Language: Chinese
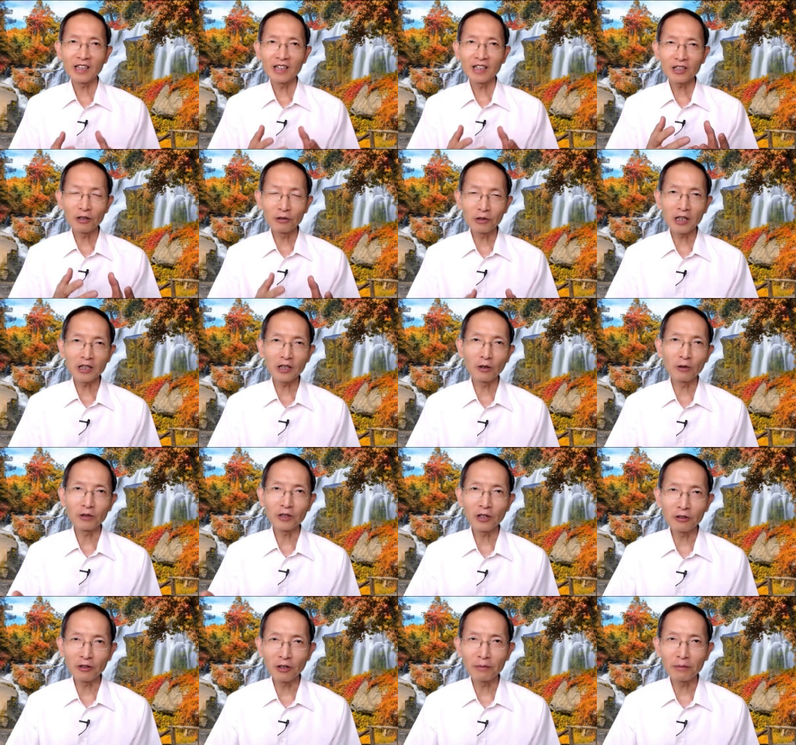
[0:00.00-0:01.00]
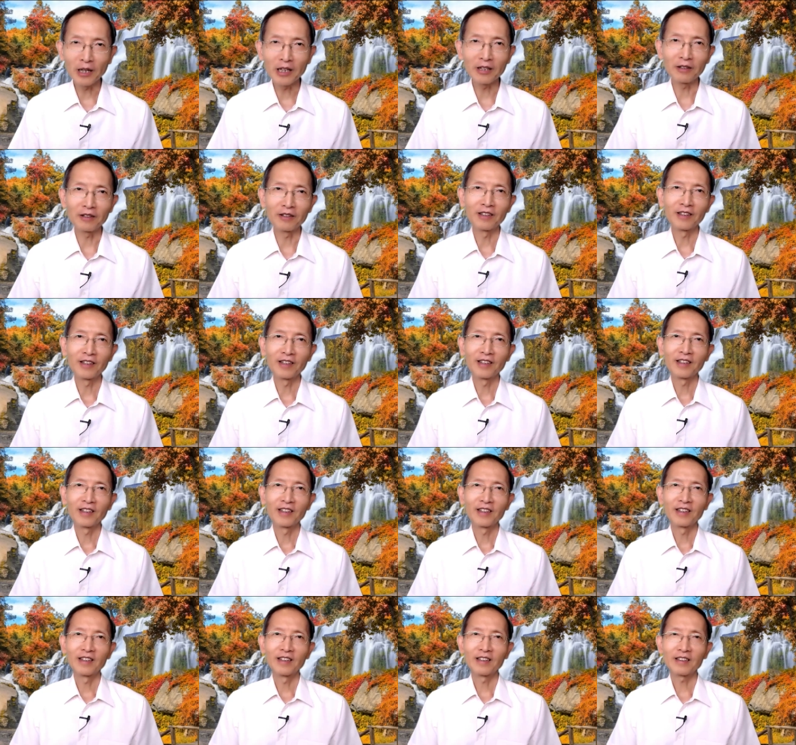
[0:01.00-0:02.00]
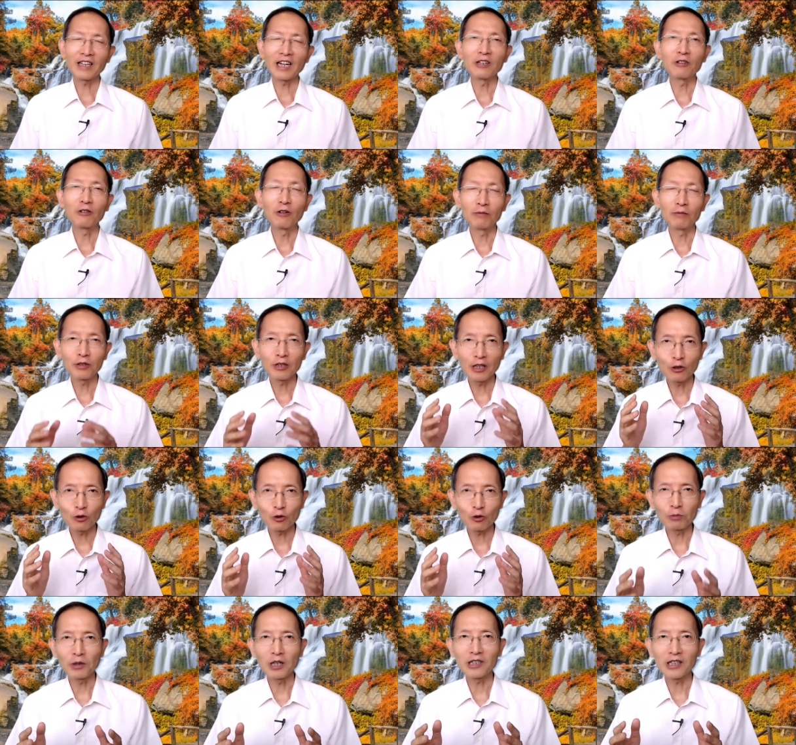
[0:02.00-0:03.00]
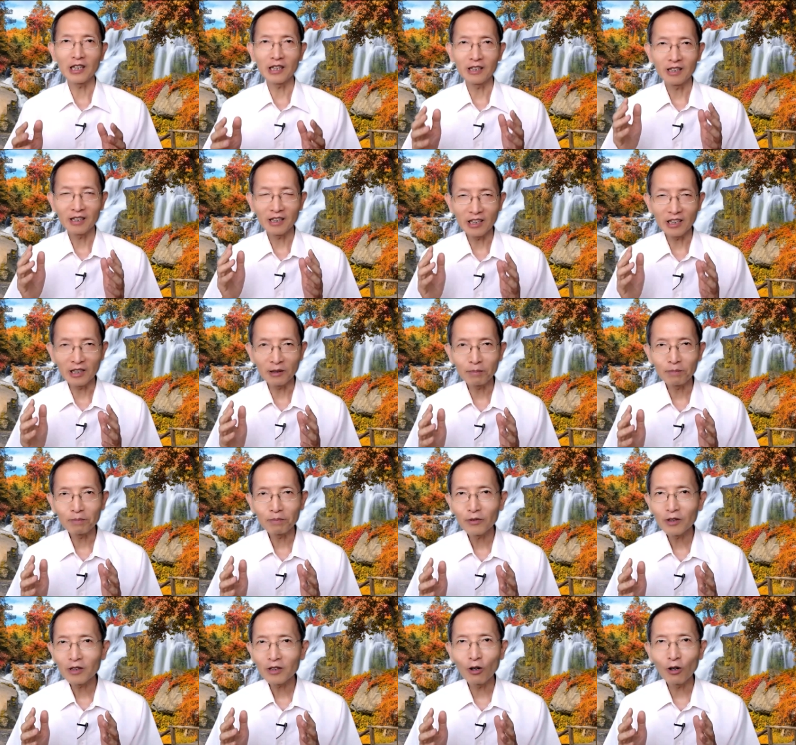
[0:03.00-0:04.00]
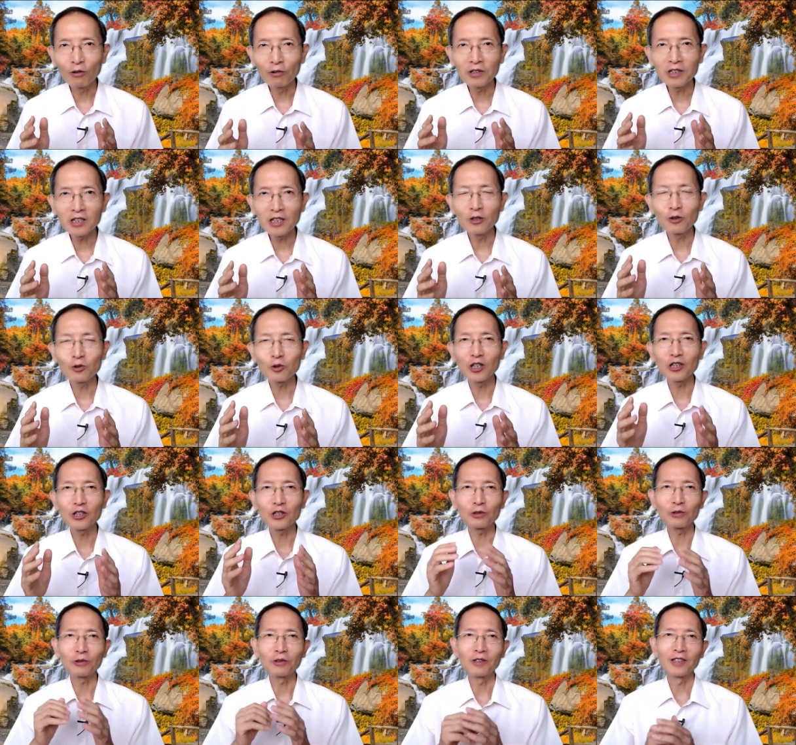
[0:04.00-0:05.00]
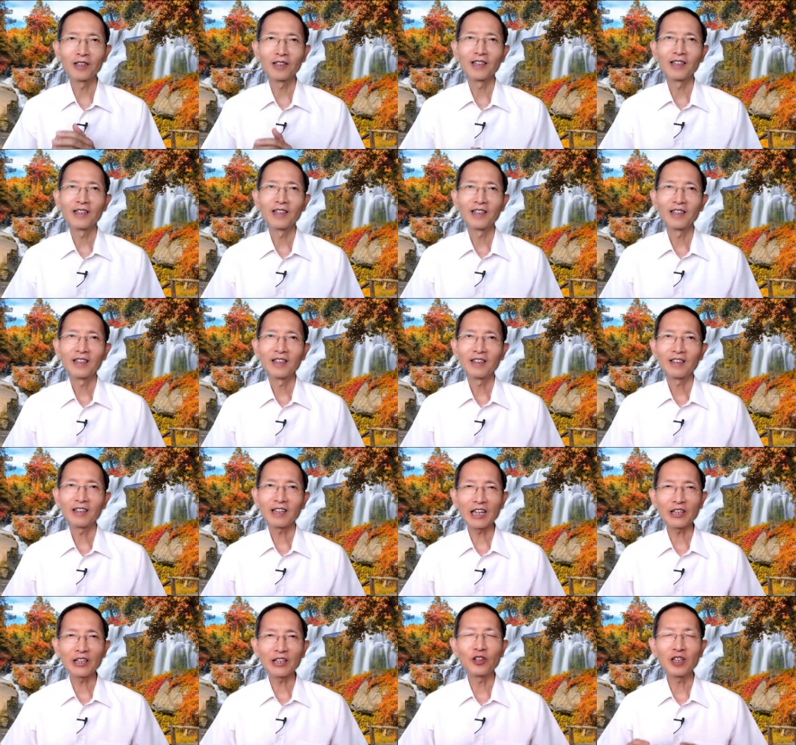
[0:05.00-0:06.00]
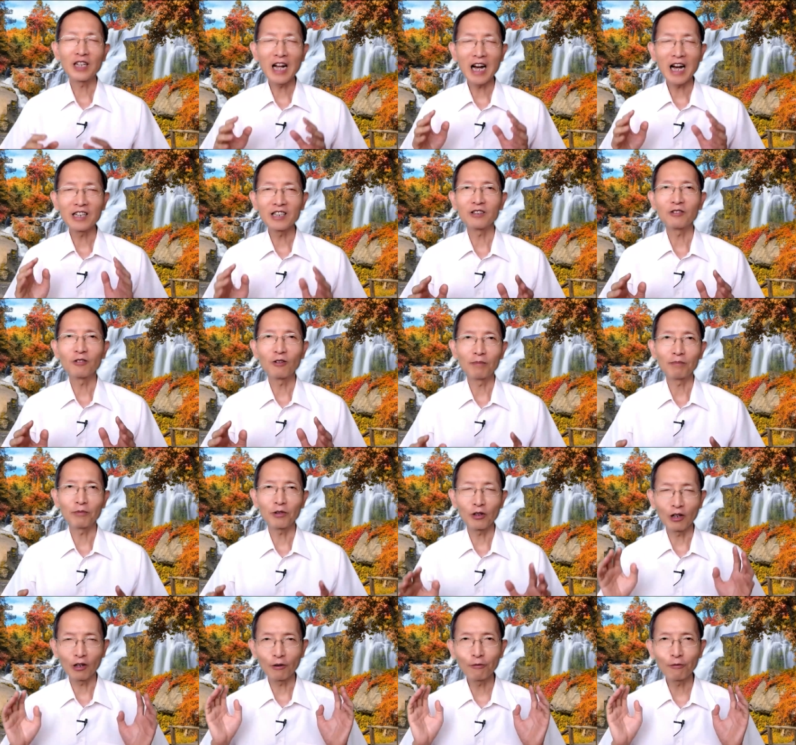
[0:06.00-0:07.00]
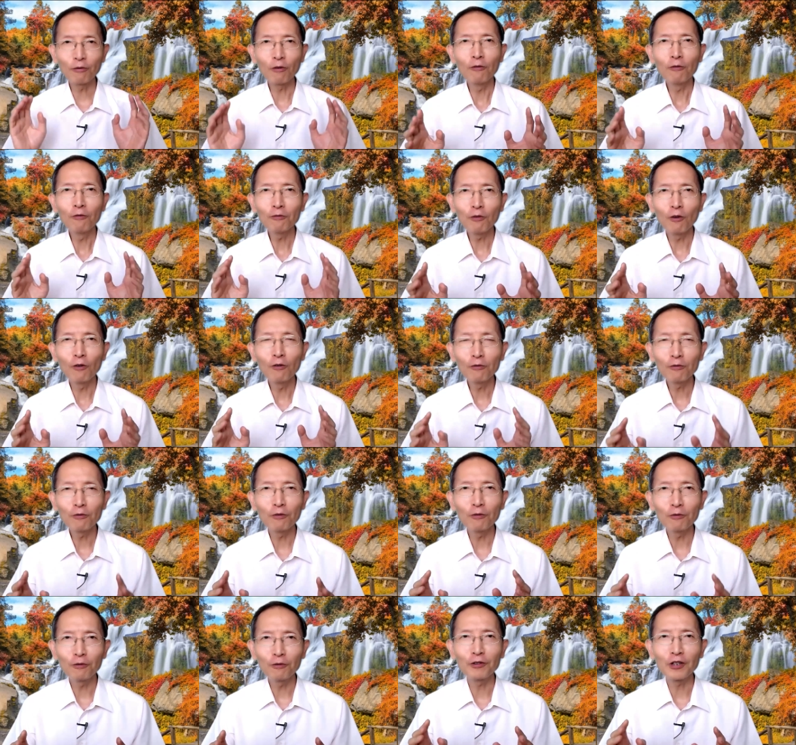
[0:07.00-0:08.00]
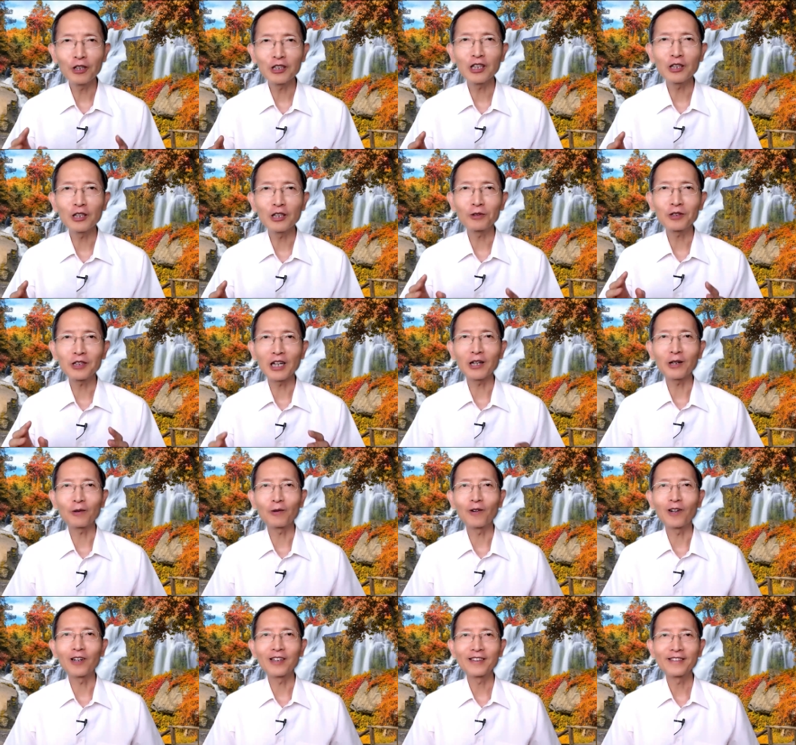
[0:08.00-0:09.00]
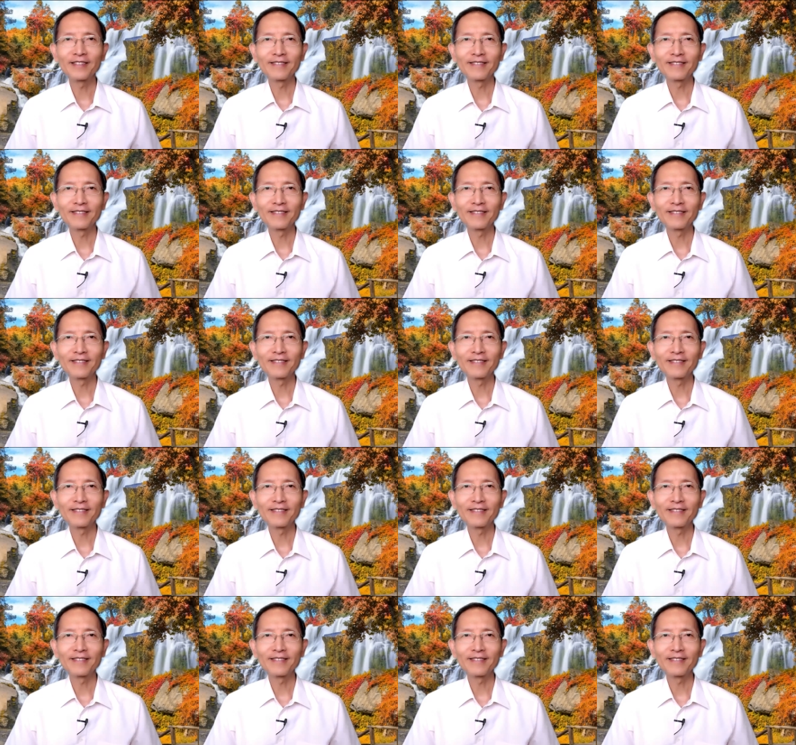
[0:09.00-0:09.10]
是有的有，有的没有？但我们都在主面前，以同心追求，但愿那日我们都能够丰丰富富的进入神的国。